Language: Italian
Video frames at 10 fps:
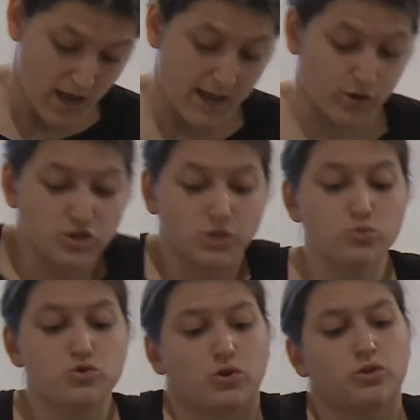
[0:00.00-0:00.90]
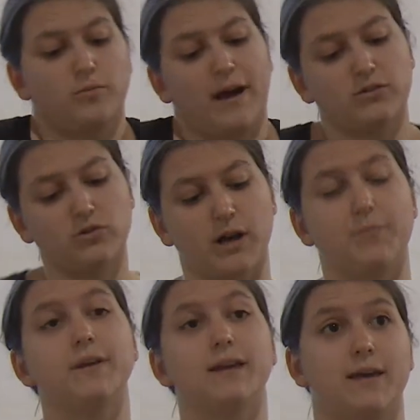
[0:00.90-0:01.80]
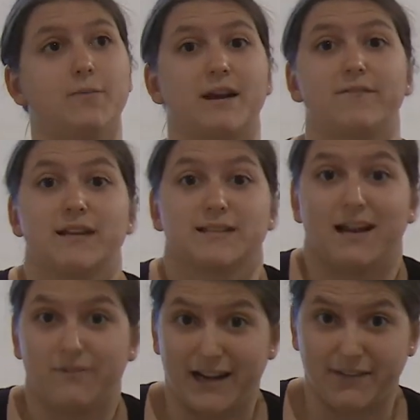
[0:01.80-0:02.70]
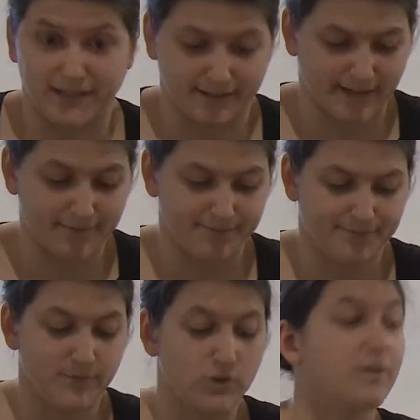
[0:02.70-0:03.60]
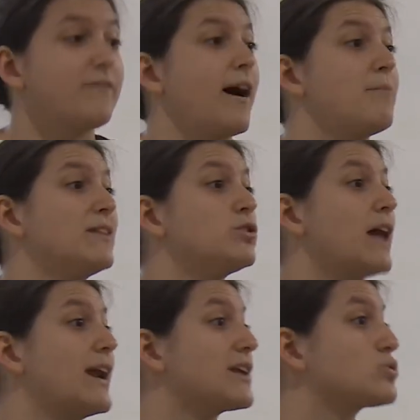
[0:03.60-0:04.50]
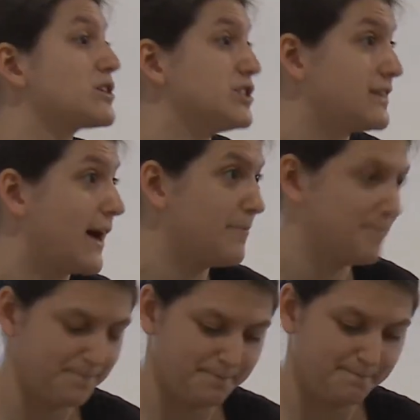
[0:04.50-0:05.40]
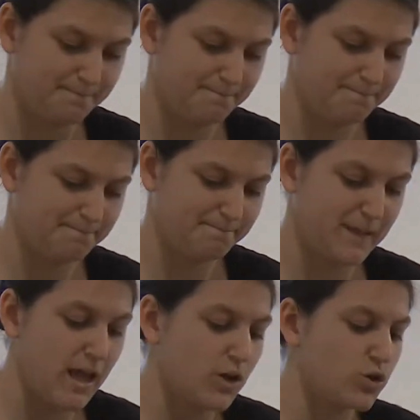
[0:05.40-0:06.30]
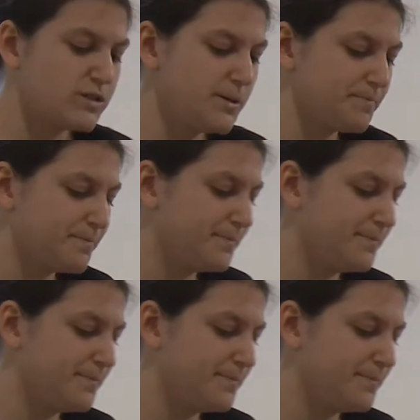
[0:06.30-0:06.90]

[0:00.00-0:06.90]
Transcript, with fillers: E così un giorno Manto capì che per avere salva la vita doveva abbandonare la sua città noi siamo tutte e due